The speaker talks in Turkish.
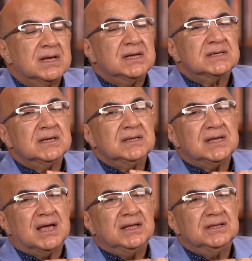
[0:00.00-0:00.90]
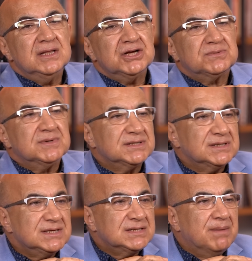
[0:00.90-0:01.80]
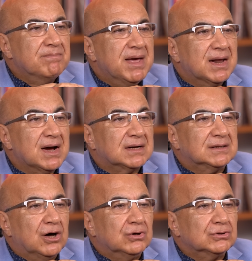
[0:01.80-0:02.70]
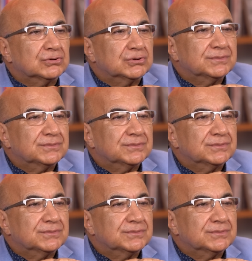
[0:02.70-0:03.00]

İnsanın kendini aşması ise merakla olur